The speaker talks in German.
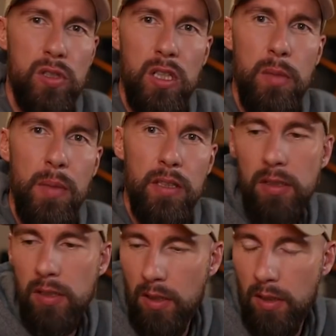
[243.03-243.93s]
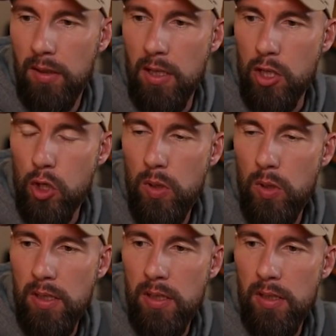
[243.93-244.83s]
Klimatet. Eine
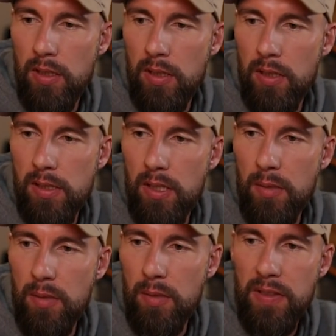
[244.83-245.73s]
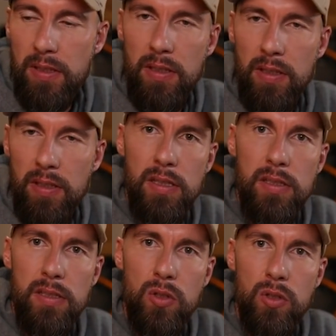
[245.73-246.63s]
Schülerin, der das Klima wichtiger ist als
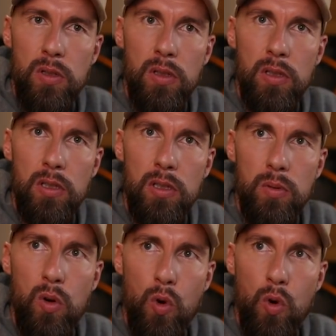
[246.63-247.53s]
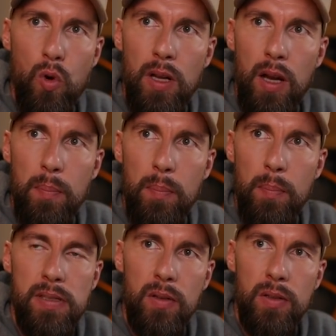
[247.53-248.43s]
die Schule, Schule hochbegabt,
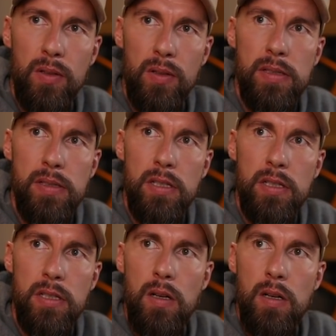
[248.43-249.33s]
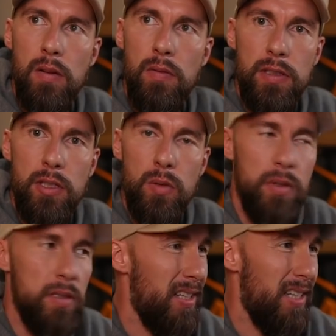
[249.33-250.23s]
bisschen autistisch. Was nicht schlimm
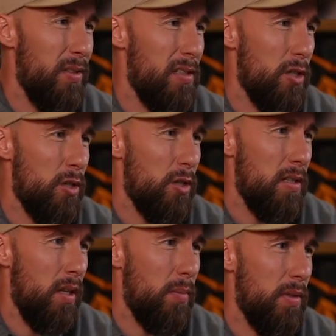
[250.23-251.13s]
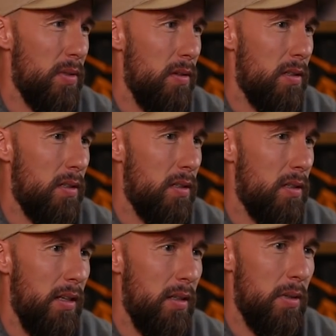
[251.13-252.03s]
ist, weil autistisch bin ich, glaube ich, auch in, in
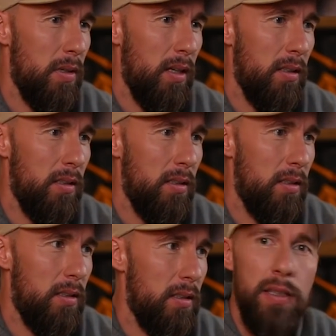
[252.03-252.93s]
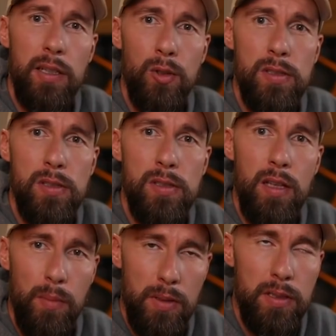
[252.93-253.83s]
einigen Belangen. Nicht diagnostiziert,
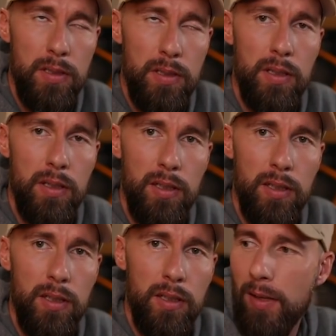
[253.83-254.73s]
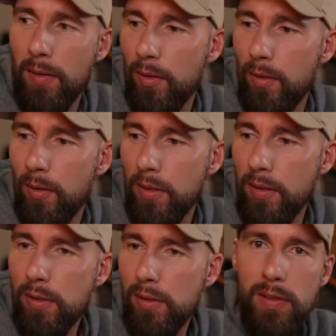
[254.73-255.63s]
aber ich glaube, glaube daran. Leute, wenn ihr
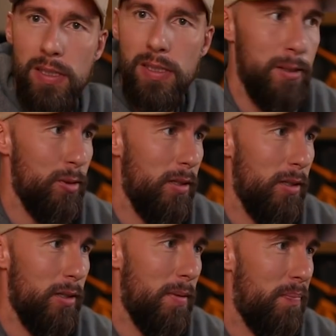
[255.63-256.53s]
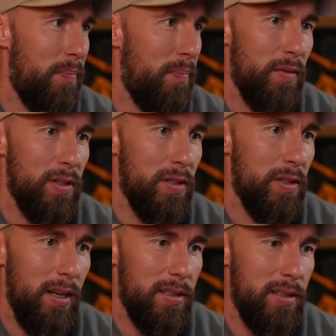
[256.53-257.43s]
wüsstet, was ich alles so treibe oder was
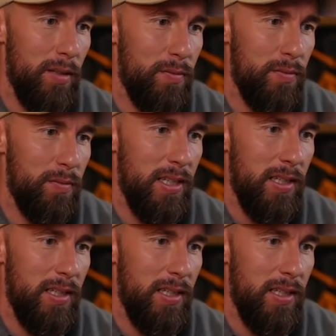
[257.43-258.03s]
mir alles offen,